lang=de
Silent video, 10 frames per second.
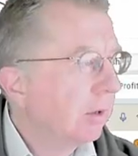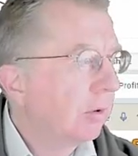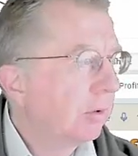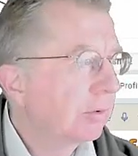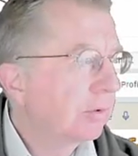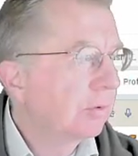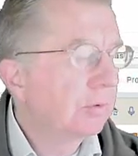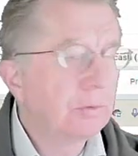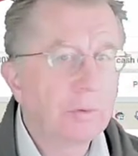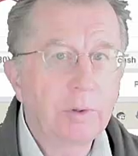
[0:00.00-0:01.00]
und
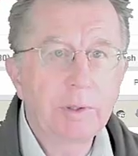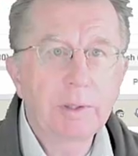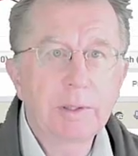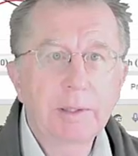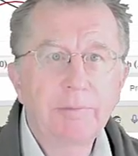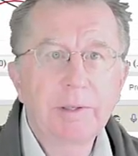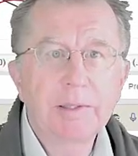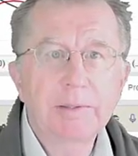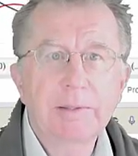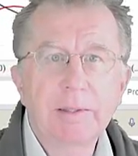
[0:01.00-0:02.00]
zu eurer
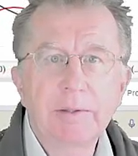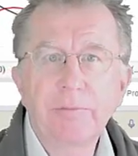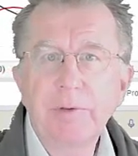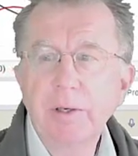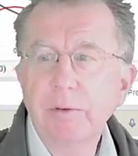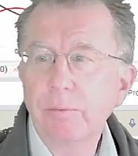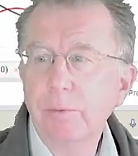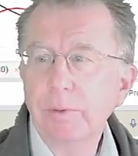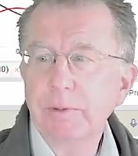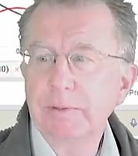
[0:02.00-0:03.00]
Referenzzeit 4.36
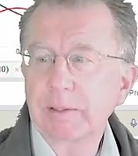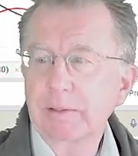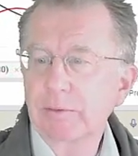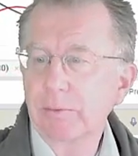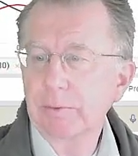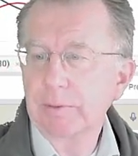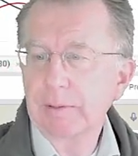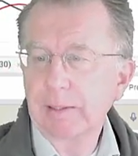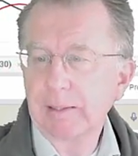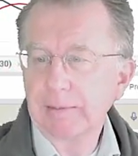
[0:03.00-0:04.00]

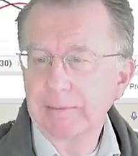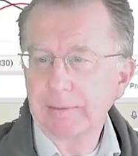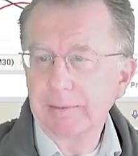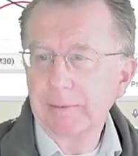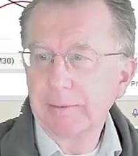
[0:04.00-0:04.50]
Uhr.